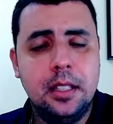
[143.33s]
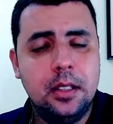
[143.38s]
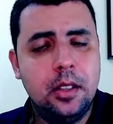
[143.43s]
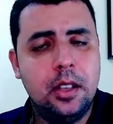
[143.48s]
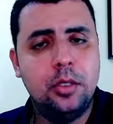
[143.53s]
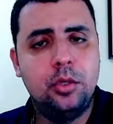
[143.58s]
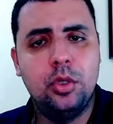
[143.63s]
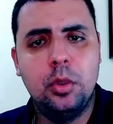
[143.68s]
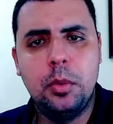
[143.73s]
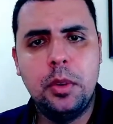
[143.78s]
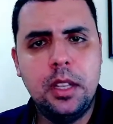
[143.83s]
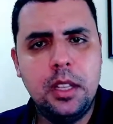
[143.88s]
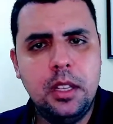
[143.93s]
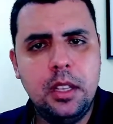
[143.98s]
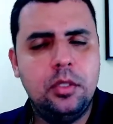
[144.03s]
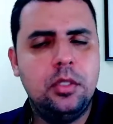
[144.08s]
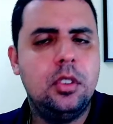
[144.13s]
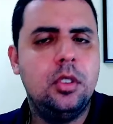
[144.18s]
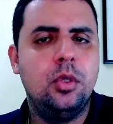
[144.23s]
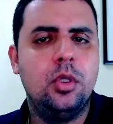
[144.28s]
Então, é sobre
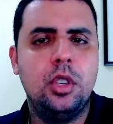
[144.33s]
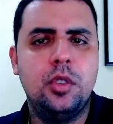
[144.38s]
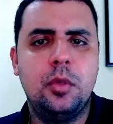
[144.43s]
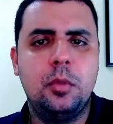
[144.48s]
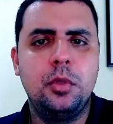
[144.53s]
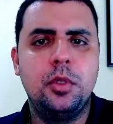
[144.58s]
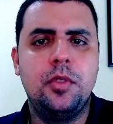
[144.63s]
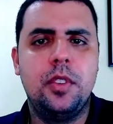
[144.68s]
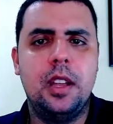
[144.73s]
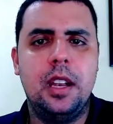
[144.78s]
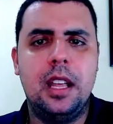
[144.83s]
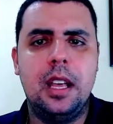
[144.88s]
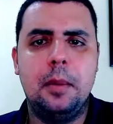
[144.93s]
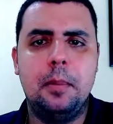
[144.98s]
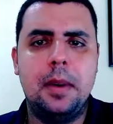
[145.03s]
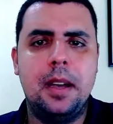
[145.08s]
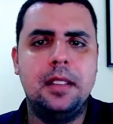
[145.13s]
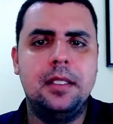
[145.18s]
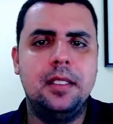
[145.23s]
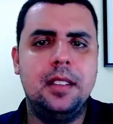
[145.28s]
isso que nós vamos falar
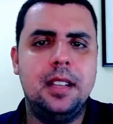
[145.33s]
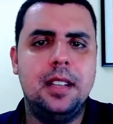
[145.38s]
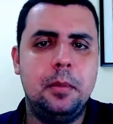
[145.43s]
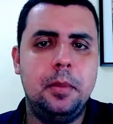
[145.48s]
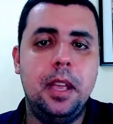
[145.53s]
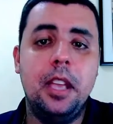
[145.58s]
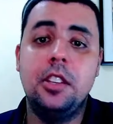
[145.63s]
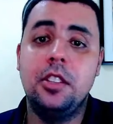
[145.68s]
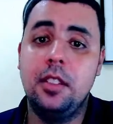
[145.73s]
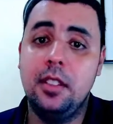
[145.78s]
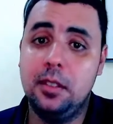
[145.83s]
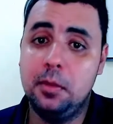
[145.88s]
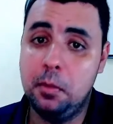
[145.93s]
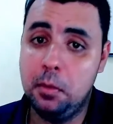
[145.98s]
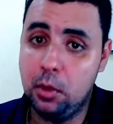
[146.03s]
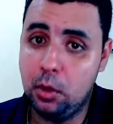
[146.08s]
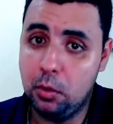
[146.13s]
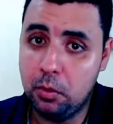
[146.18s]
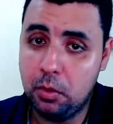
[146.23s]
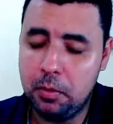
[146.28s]
basicamente nesse
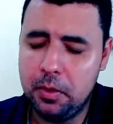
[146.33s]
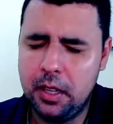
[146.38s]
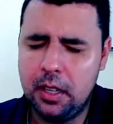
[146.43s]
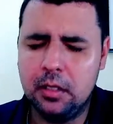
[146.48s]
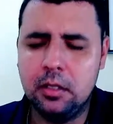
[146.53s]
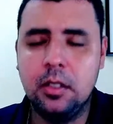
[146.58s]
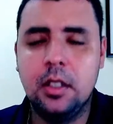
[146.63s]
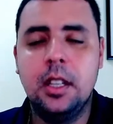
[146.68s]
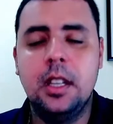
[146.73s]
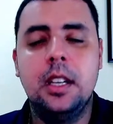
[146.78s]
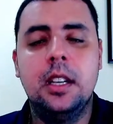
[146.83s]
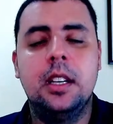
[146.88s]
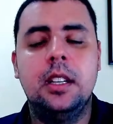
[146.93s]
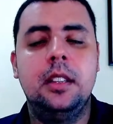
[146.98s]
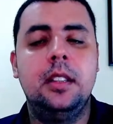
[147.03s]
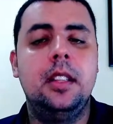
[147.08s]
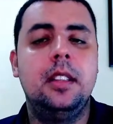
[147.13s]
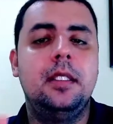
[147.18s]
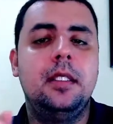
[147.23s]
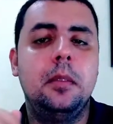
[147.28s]
primeiro momento,
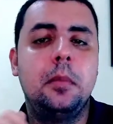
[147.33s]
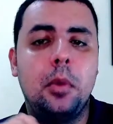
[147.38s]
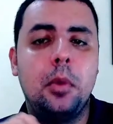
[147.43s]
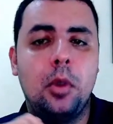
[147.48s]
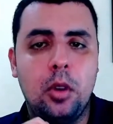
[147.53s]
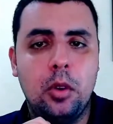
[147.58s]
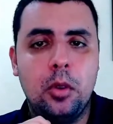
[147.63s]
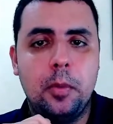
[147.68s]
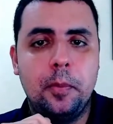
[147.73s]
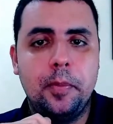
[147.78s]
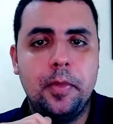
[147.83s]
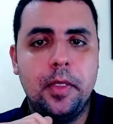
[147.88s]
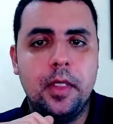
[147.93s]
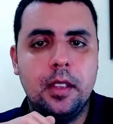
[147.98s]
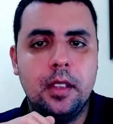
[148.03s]
nesse bloco,